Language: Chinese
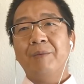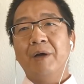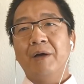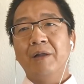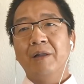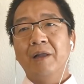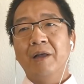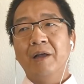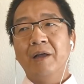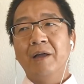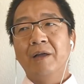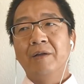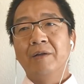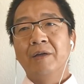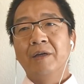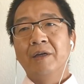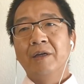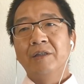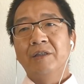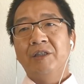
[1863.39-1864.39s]
了
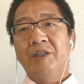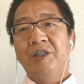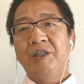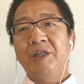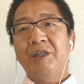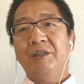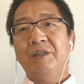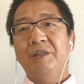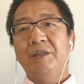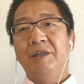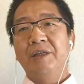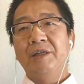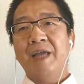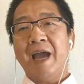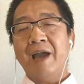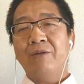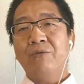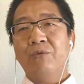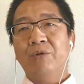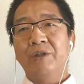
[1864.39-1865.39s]
低地
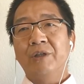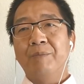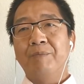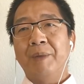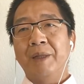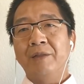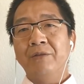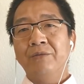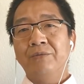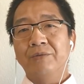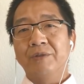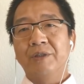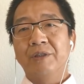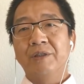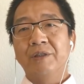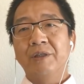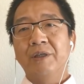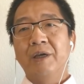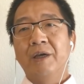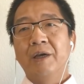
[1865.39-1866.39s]
燕国的本土势
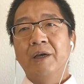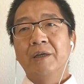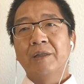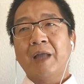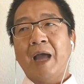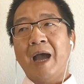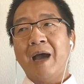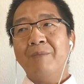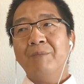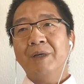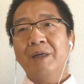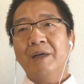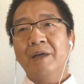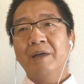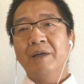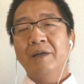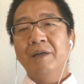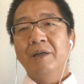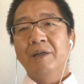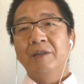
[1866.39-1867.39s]
力，他们
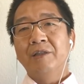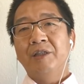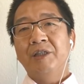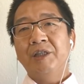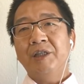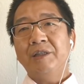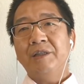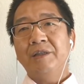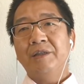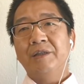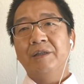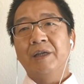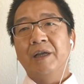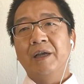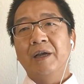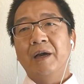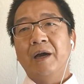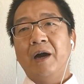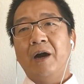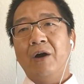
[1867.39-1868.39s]
跟低地
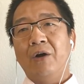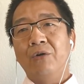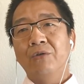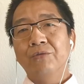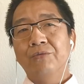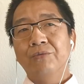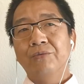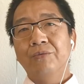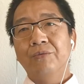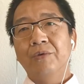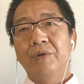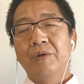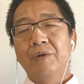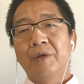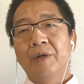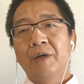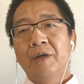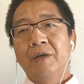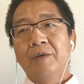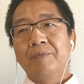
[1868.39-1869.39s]
人豪族，
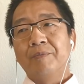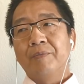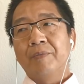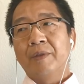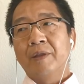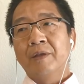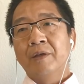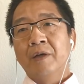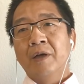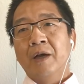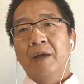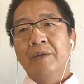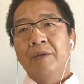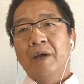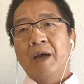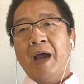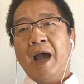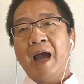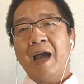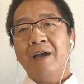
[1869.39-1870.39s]

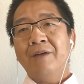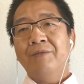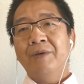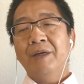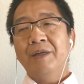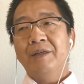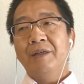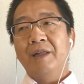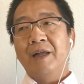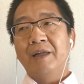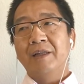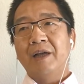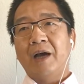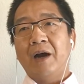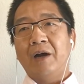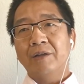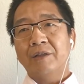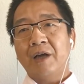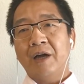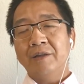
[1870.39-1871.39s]
汉魏以来的
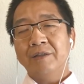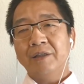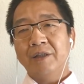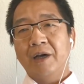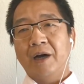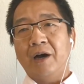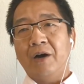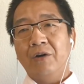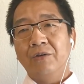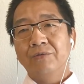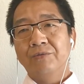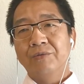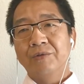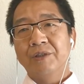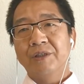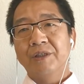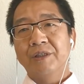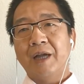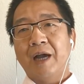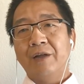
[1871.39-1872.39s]
豪当地的豪族
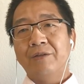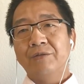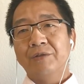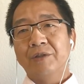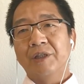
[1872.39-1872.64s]
世家，就是